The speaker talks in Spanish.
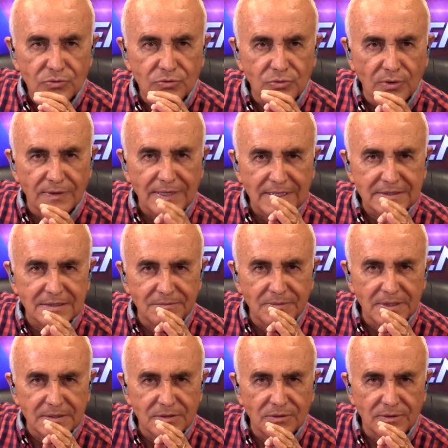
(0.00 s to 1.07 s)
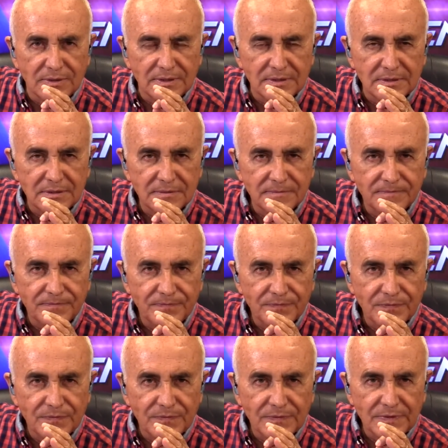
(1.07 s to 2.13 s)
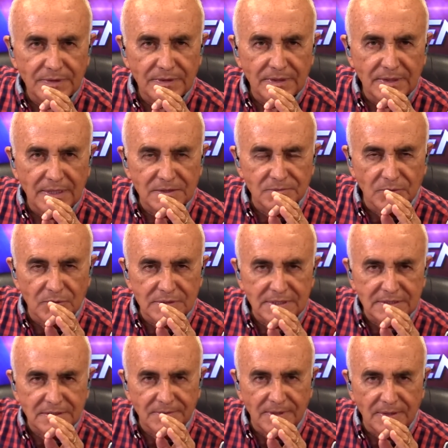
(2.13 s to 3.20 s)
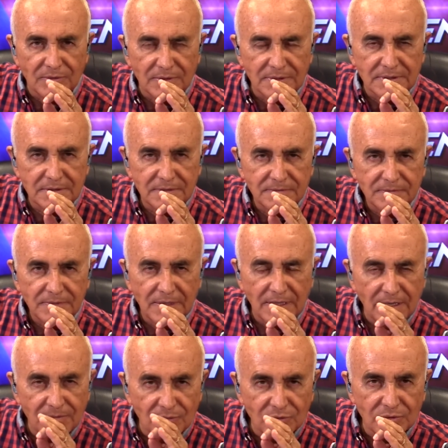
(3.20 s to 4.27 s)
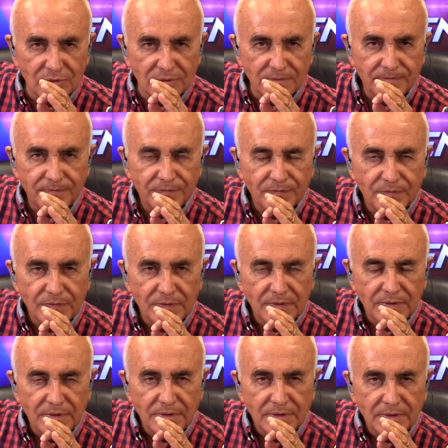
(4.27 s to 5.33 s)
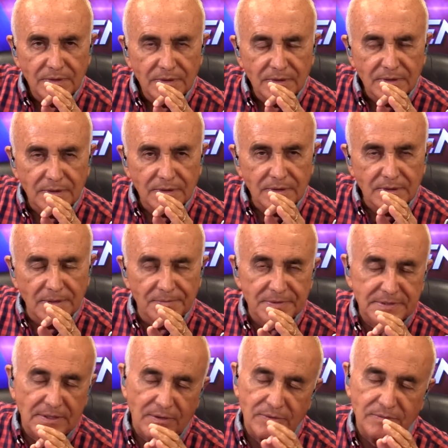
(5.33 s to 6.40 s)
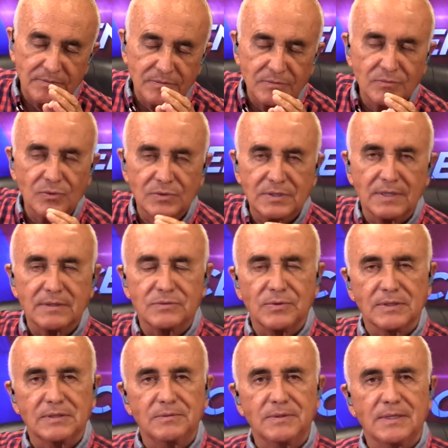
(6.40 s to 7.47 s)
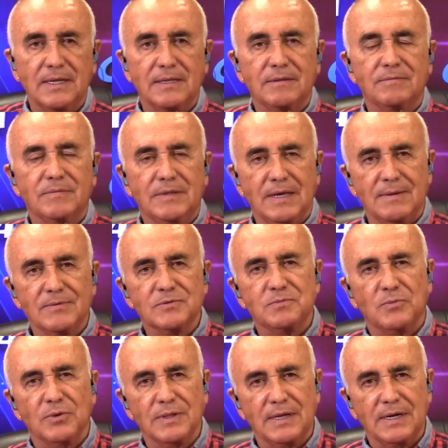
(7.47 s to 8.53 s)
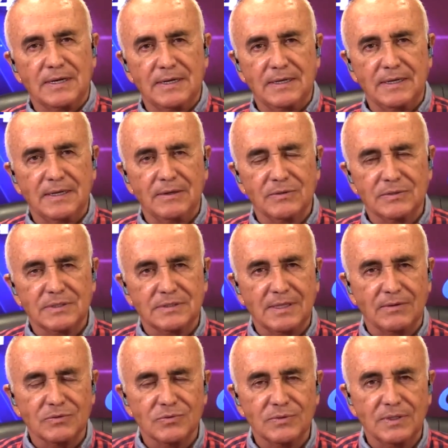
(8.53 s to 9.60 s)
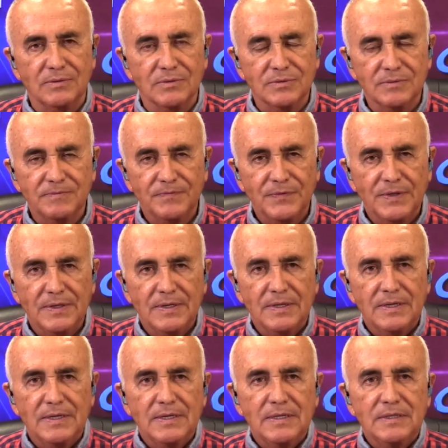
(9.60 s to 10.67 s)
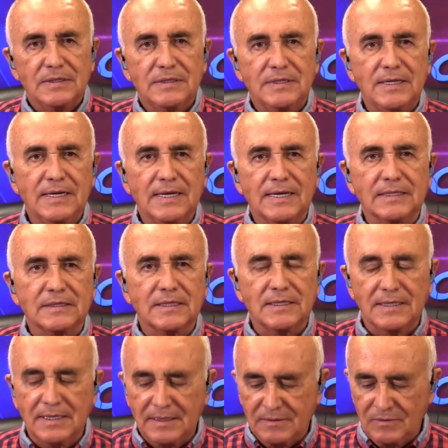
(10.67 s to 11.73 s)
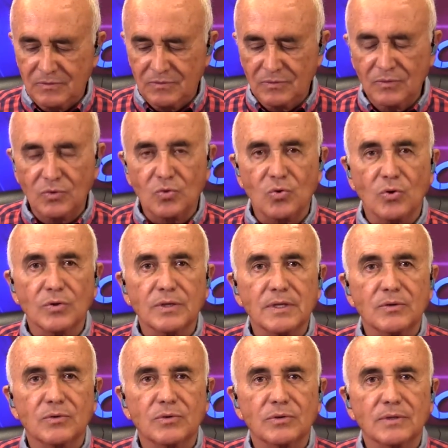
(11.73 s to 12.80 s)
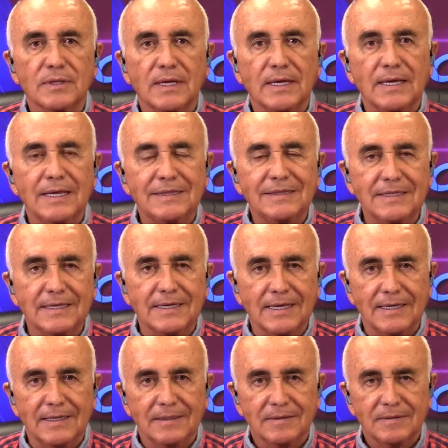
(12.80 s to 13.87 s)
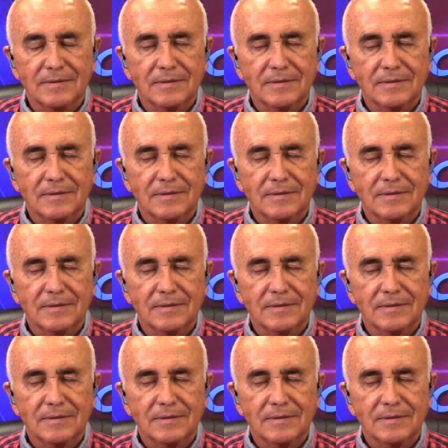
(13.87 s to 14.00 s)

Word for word: todas las inversiones en las bolsas de valores en el mundo, que empezaron mucha de su actividad, digamos, moderna en los Estados Unidos, tienen que tener un código de ética